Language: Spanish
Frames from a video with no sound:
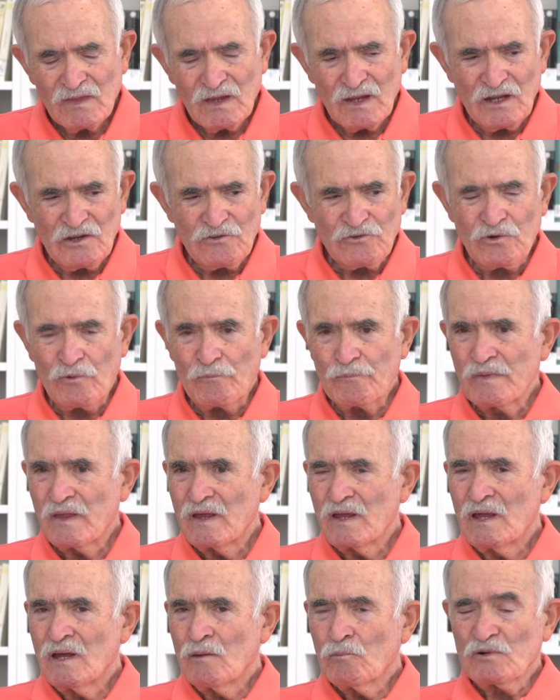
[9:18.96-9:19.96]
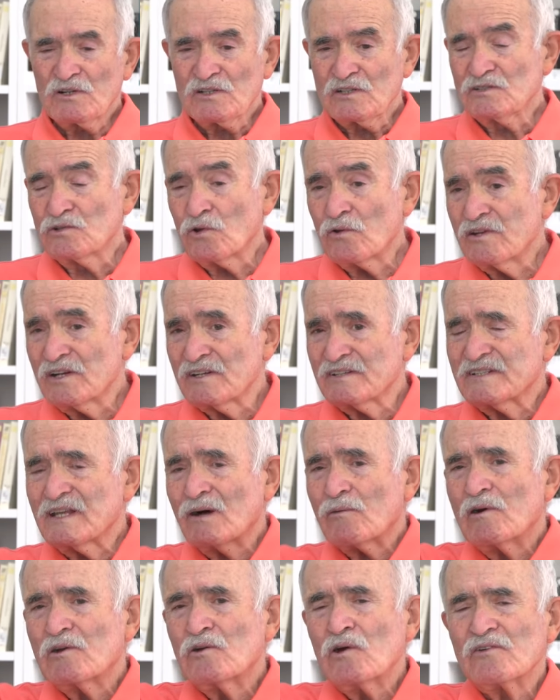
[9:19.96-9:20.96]
eso. Pues entonces
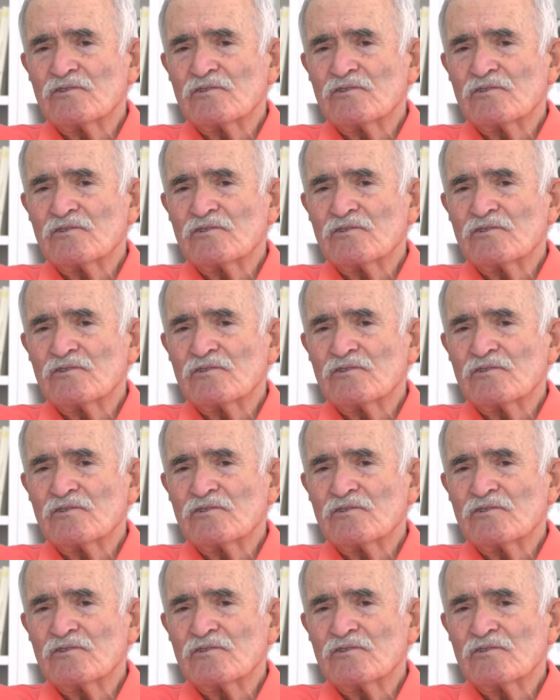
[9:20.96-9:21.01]
estaba yo